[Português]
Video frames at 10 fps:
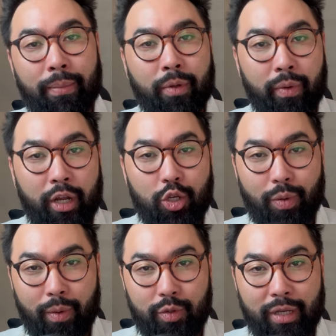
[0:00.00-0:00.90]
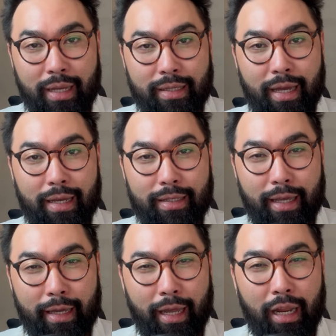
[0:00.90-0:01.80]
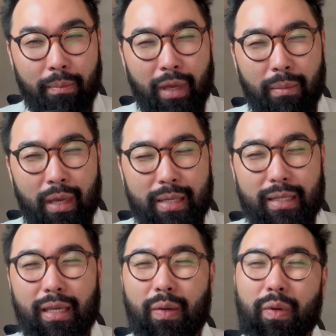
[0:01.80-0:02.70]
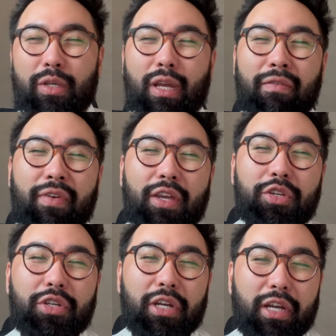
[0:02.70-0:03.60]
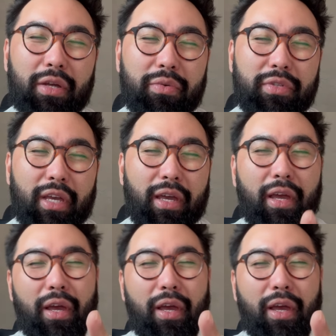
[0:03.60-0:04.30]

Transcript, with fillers: porque o grande problema dos casais é aquele mimizinho que já vem de anos, né?